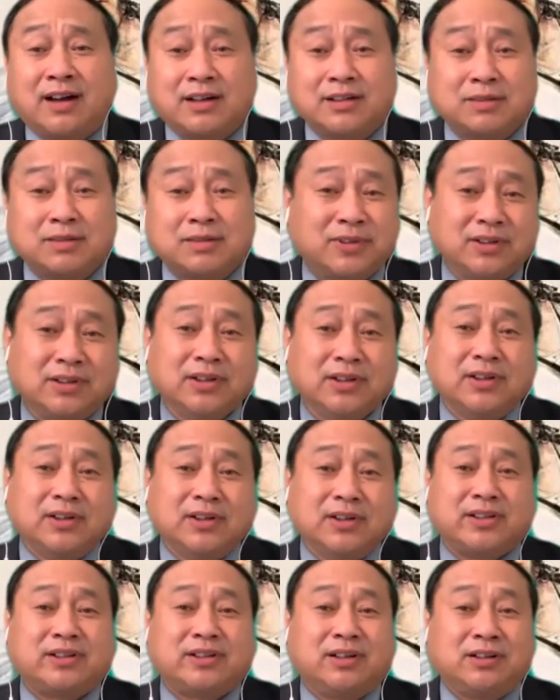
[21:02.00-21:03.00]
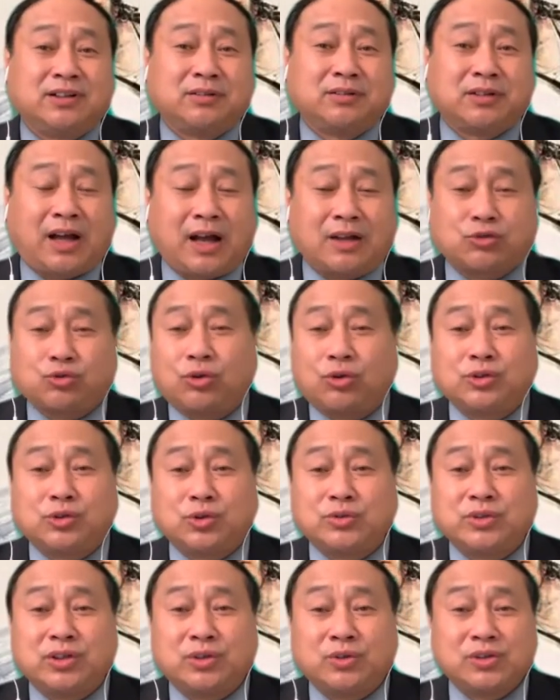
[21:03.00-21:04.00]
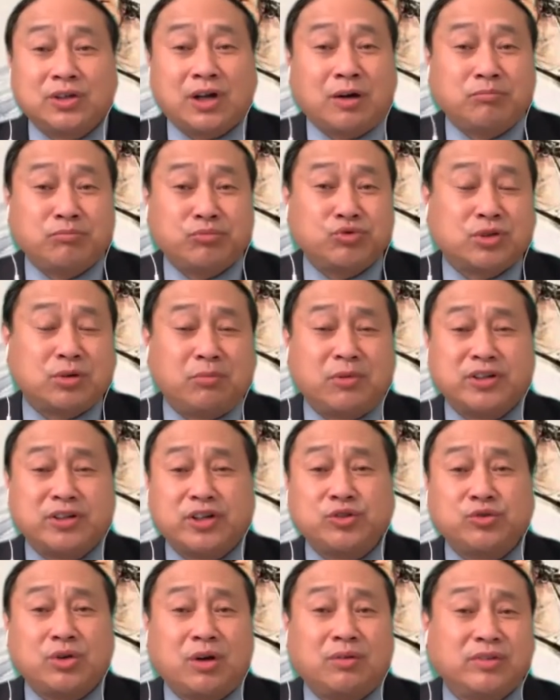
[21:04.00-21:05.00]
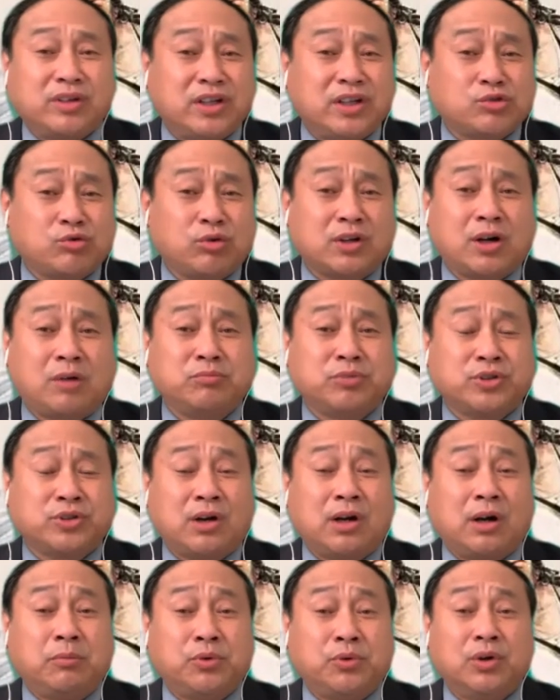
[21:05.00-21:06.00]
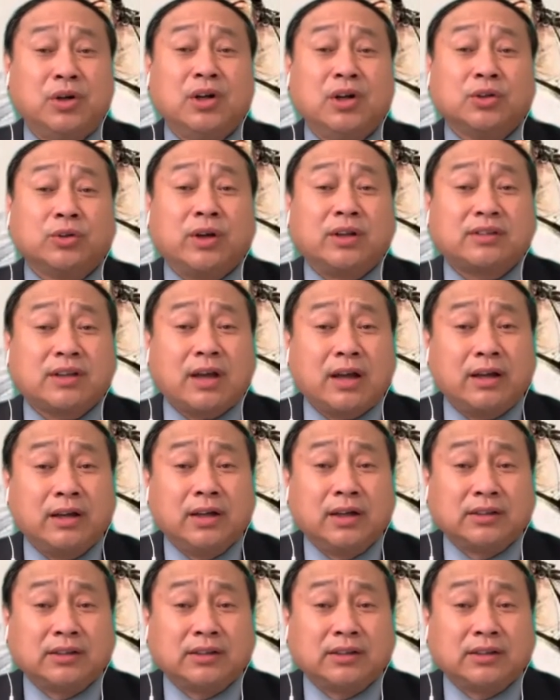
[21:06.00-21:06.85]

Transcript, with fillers: 啊什么这个拿所有东西都让步，什么人权问题说让步就让步，所以在。